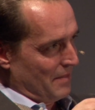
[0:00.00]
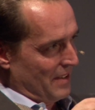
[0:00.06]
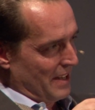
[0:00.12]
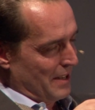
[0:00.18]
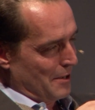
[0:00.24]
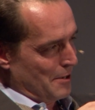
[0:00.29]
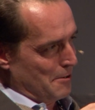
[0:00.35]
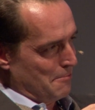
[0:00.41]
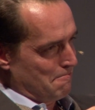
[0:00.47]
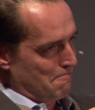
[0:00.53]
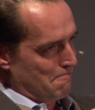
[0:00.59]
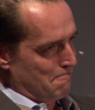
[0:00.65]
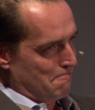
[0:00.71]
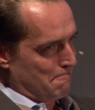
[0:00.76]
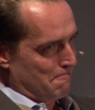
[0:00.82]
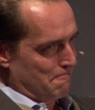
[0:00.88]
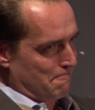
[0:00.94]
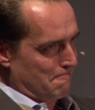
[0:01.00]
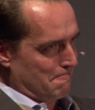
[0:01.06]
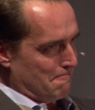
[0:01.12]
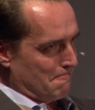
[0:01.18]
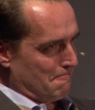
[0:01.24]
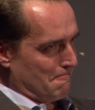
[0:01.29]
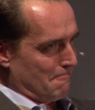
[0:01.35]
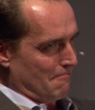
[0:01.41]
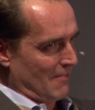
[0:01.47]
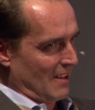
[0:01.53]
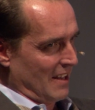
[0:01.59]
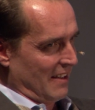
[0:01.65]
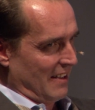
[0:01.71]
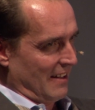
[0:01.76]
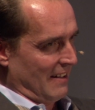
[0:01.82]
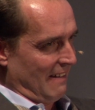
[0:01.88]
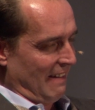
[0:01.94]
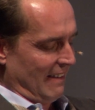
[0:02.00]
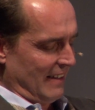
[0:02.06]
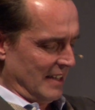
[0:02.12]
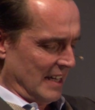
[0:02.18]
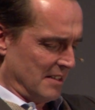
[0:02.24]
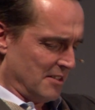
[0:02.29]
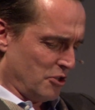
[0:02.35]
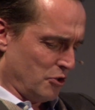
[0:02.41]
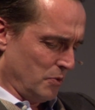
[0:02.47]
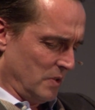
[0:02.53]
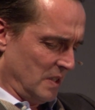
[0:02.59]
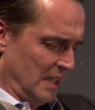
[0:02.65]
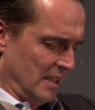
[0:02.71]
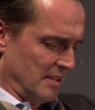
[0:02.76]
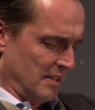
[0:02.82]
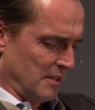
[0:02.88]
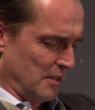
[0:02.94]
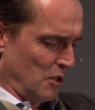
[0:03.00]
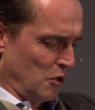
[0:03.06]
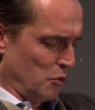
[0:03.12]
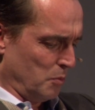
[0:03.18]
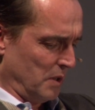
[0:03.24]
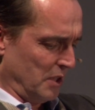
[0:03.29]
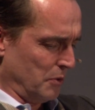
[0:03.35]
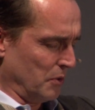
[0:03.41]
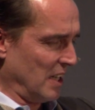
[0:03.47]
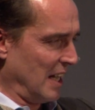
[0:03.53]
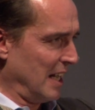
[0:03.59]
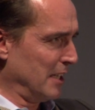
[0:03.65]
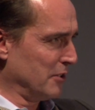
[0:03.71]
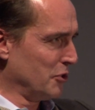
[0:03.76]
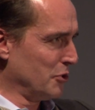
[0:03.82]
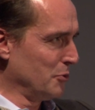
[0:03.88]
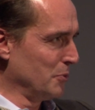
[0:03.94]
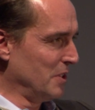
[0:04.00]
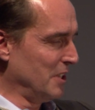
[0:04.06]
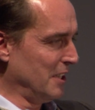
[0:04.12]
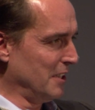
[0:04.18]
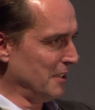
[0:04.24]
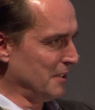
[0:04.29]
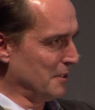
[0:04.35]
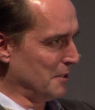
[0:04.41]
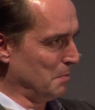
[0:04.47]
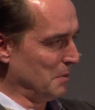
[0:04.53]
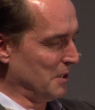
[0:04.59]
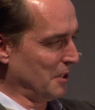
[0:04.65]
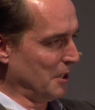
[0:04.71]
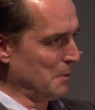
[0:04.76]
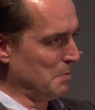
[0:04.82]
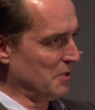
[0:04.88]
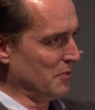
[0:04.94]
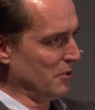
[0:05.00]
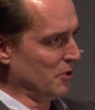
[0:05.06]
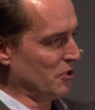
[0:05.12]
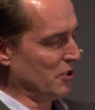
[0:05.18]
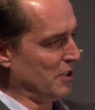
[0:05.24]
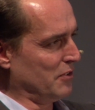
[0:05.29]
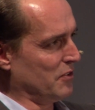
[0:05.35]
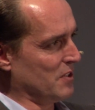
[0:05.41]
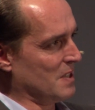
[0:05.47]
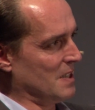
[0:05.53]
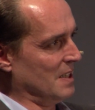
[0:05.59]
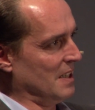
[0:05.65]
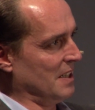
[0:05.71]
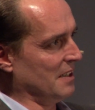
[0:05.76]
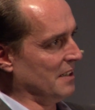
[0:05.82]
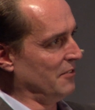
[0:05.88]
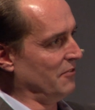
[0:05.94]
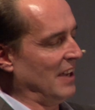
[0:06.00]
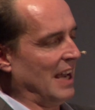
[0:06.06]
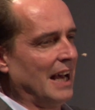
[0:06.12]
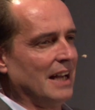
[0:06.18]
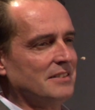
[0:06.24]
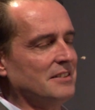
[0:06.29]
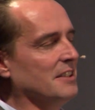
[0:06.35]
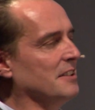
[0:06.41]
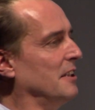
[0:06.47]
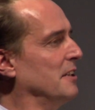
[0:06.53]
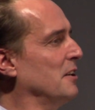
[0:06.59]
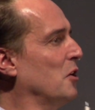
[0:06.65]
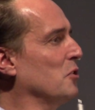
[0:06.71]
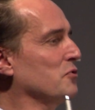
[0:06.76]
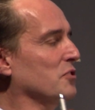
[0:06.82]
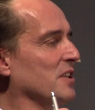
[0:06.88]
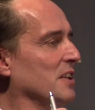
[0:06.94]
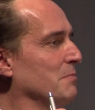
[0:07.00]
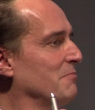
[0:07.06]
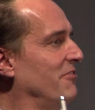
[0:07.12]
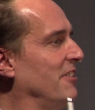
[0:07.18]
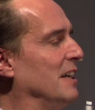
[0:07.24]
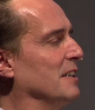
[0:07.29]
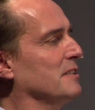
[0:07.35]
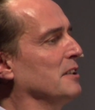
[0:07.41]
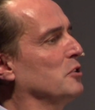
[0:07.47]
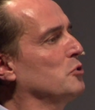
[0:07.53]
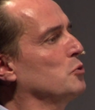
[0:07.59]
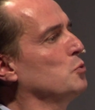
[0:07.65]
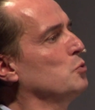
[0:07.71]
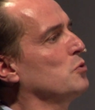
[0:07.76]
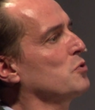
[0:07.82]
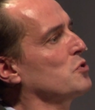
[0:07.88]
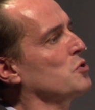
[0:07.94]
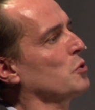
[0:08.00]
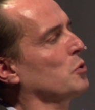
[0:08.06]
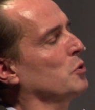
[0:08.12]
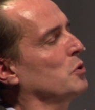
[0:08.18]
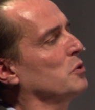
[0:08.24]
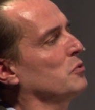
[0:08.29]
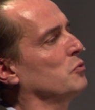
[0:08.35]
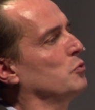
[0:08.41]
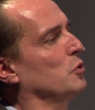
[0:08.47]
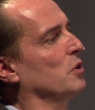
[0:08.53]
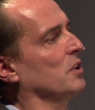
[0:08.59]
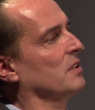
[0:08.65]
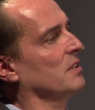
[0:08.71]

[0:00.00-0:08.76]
Ähm, jetzt studiert er, glaube ich, oder hat studiert Betriebswirtschaftslehre. Wer hat ihn denn auf den Pfad der Tugend zurückgeführt?